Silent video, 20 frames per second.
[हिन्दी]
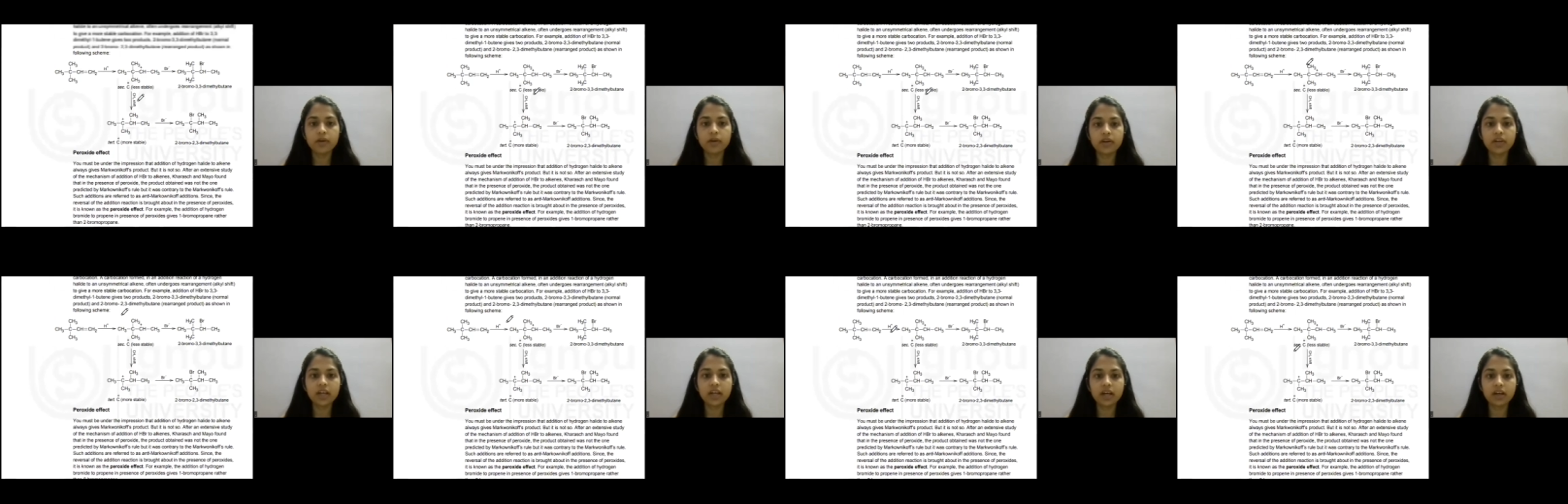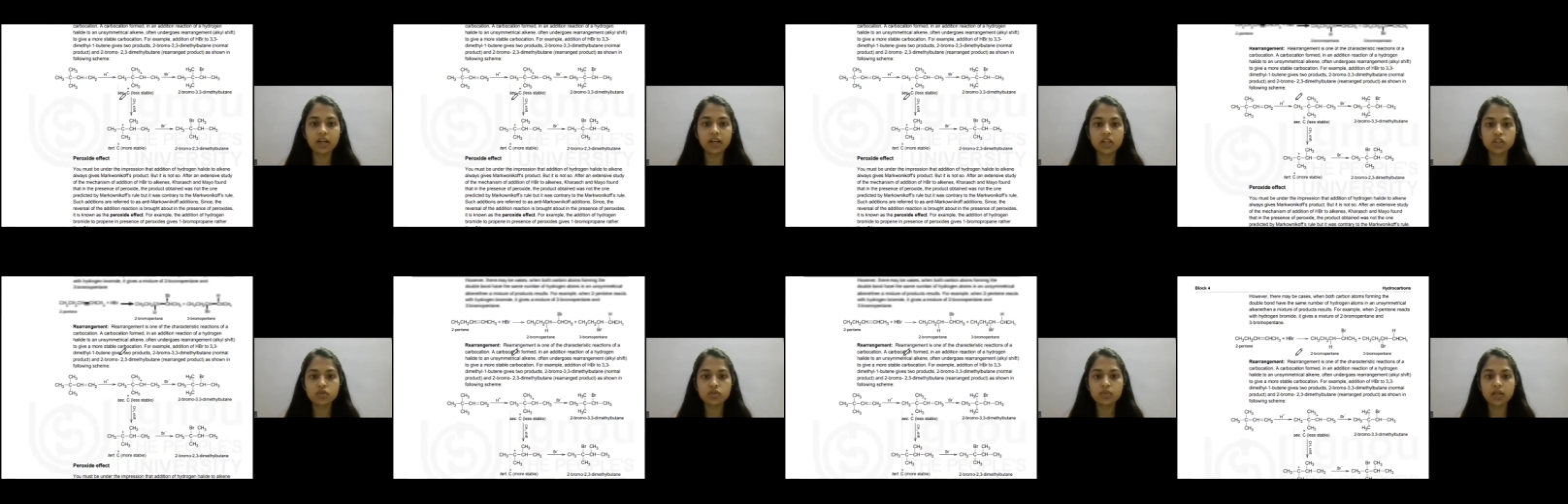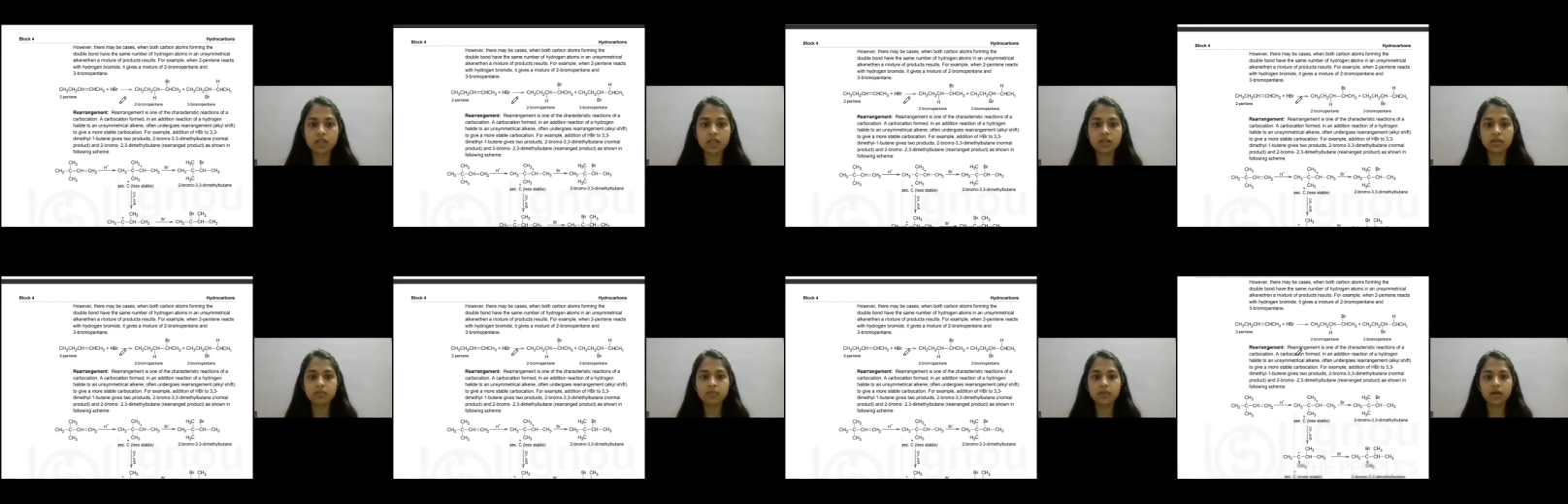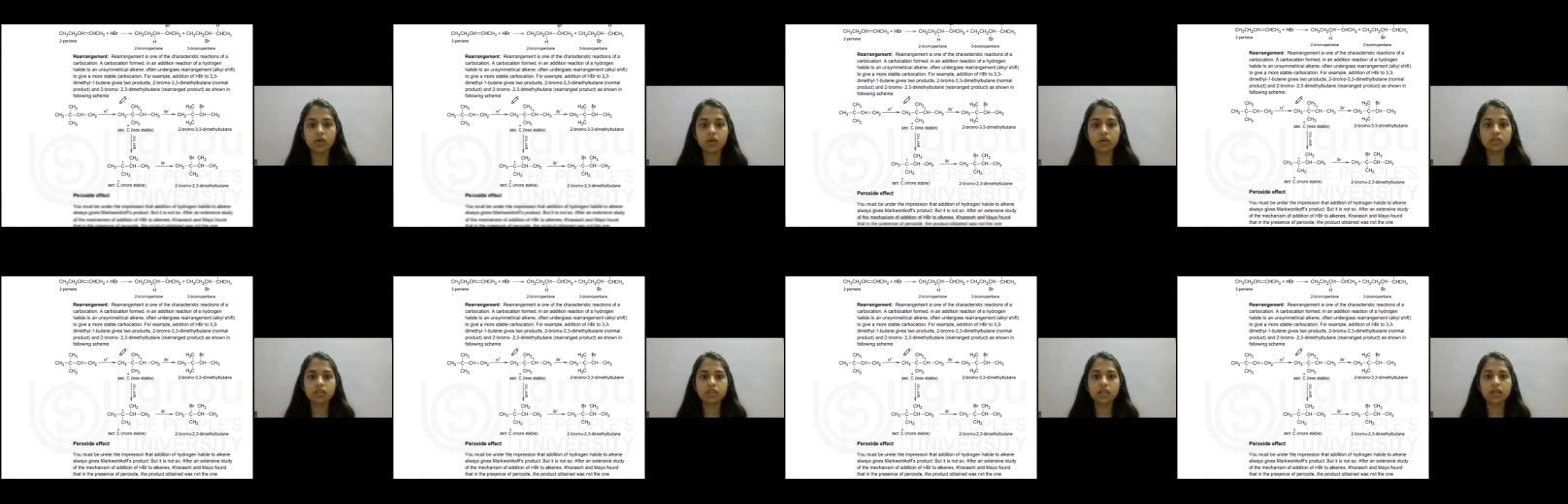रीअरेंजमेंट
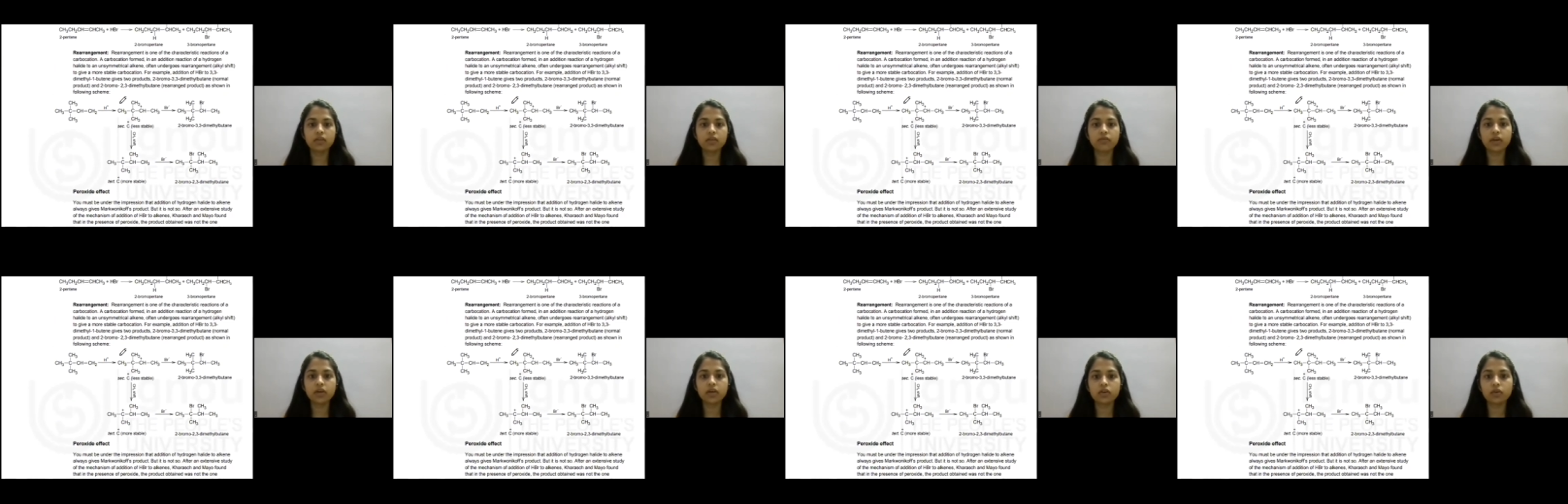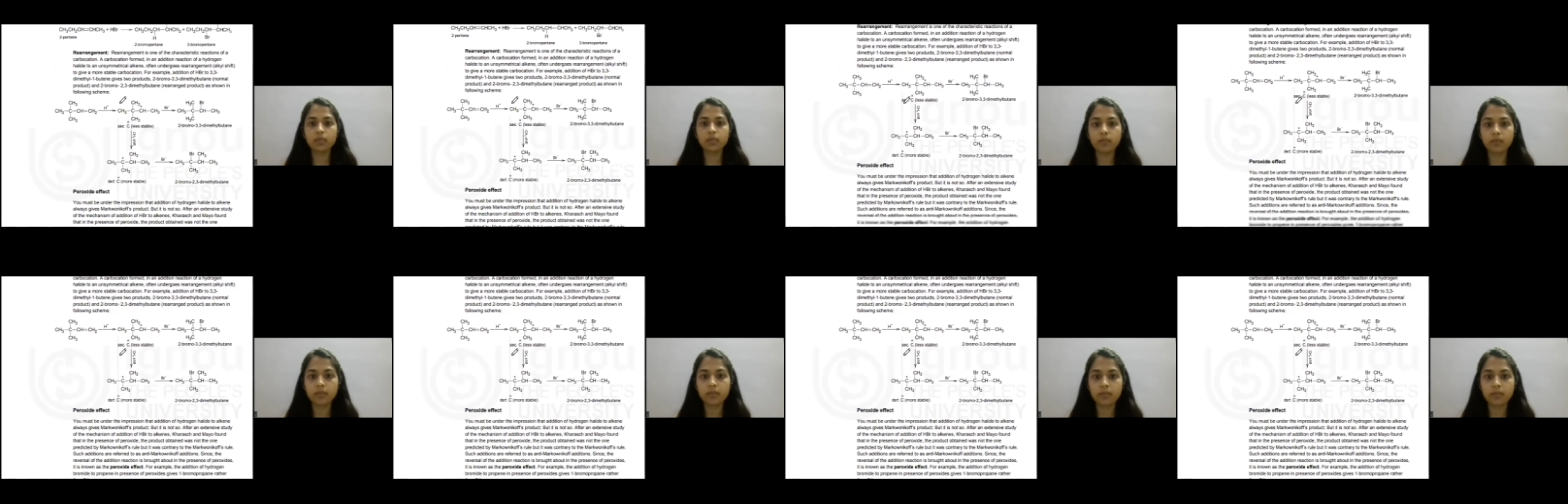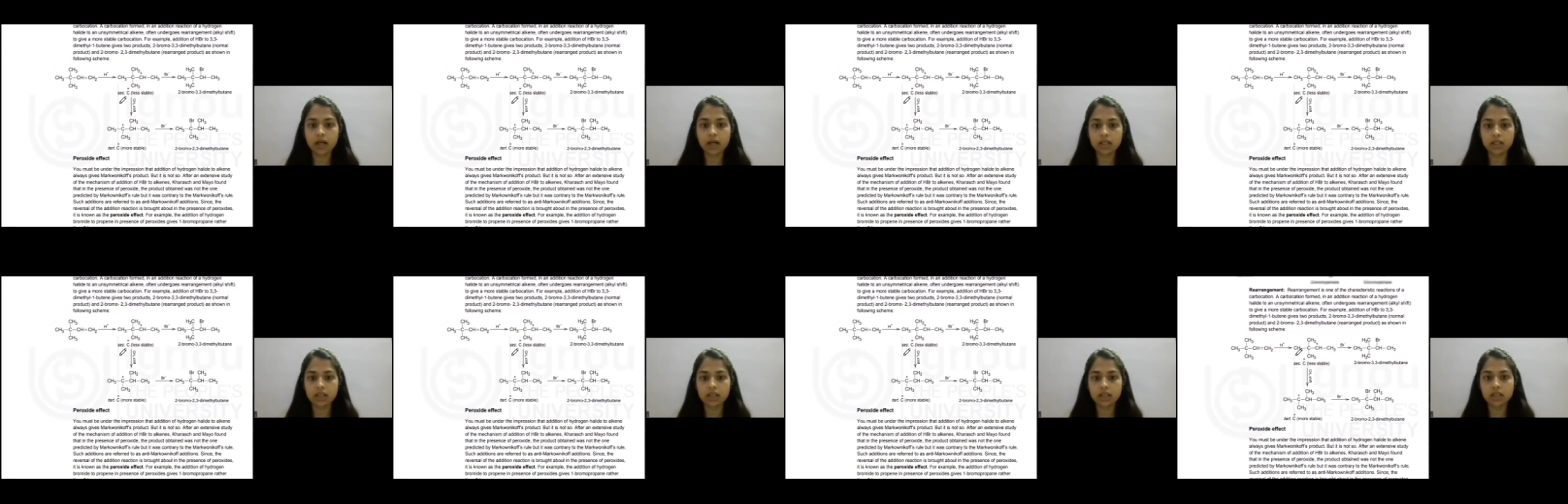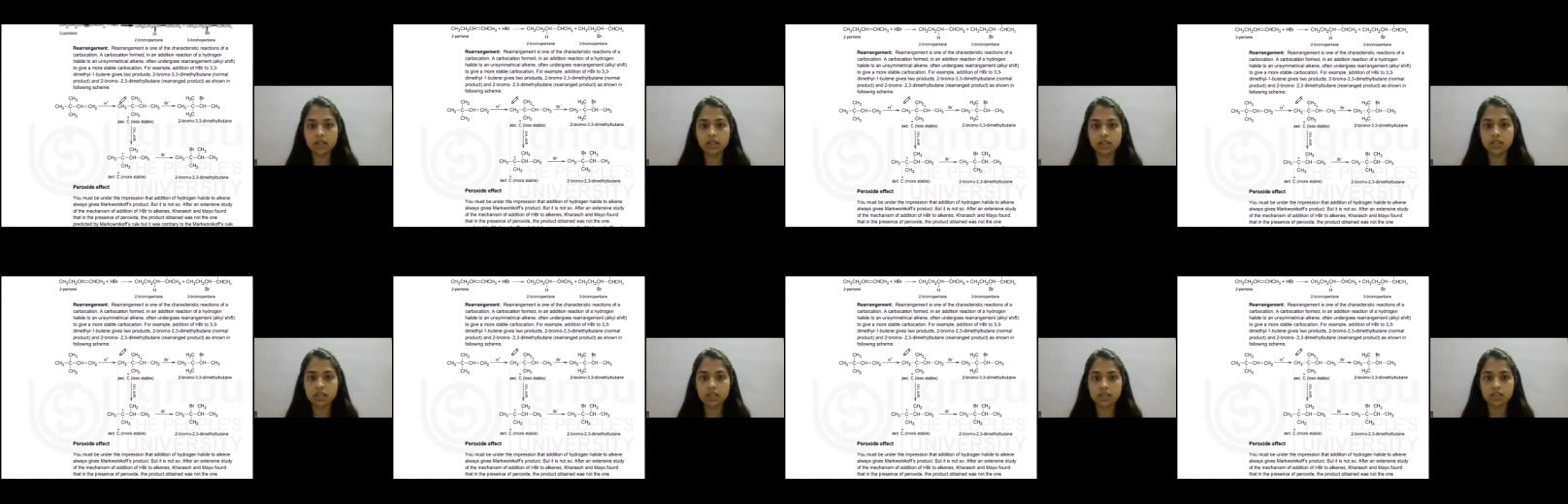परऑक्साइड इफेक्ट और बाकी
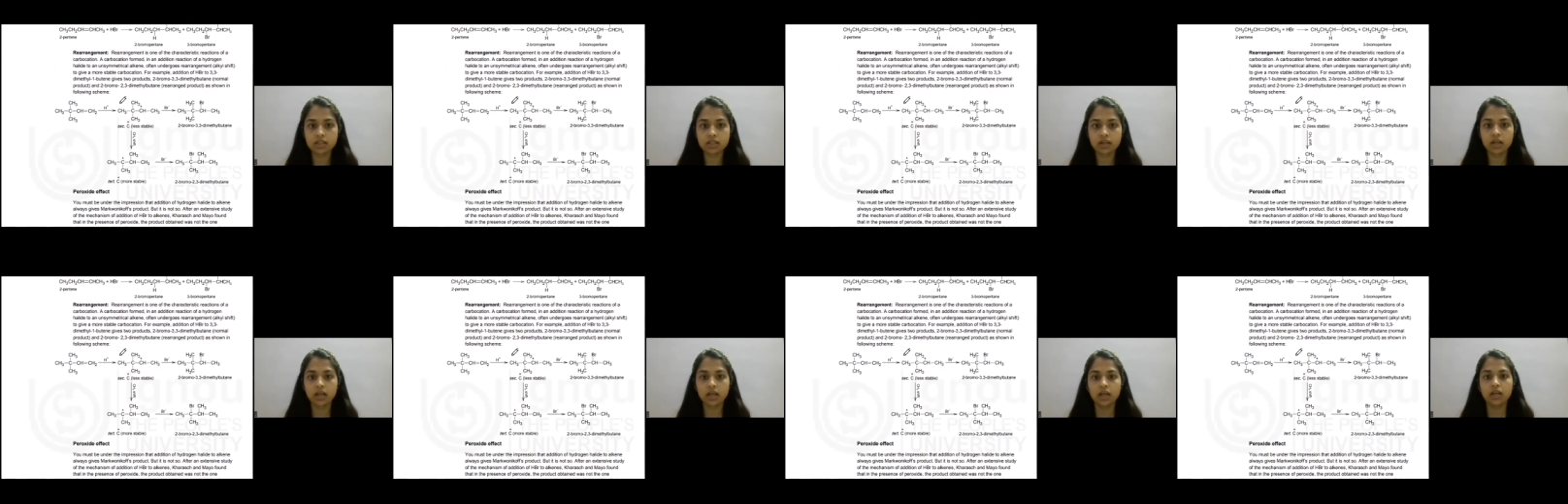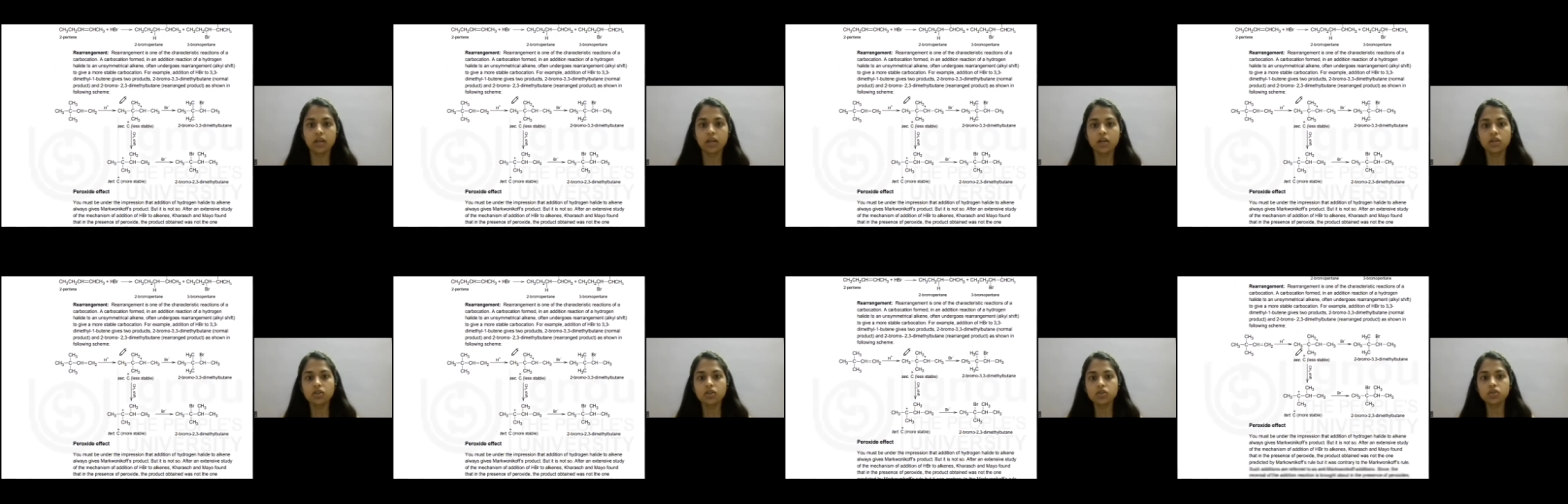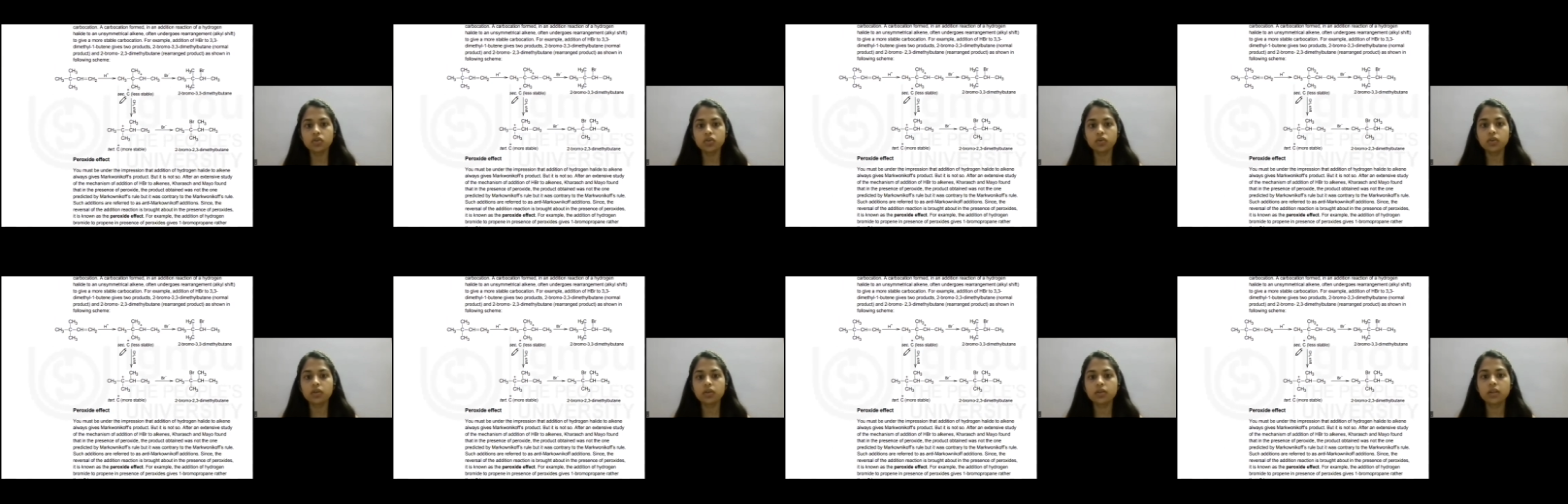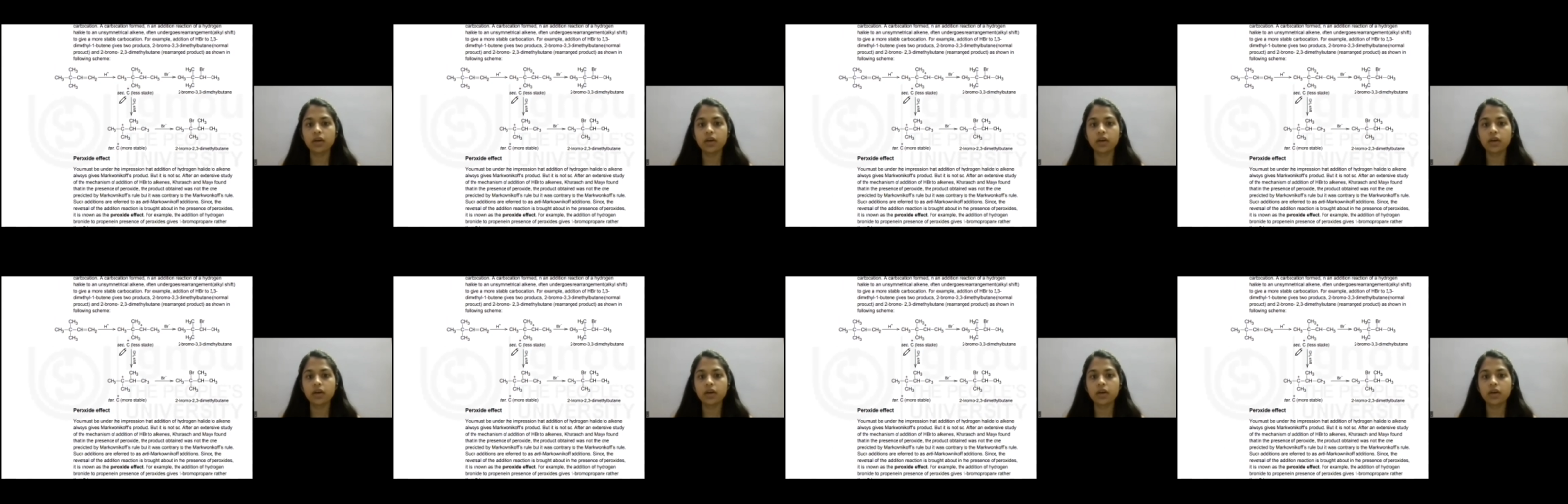चीजें सो so,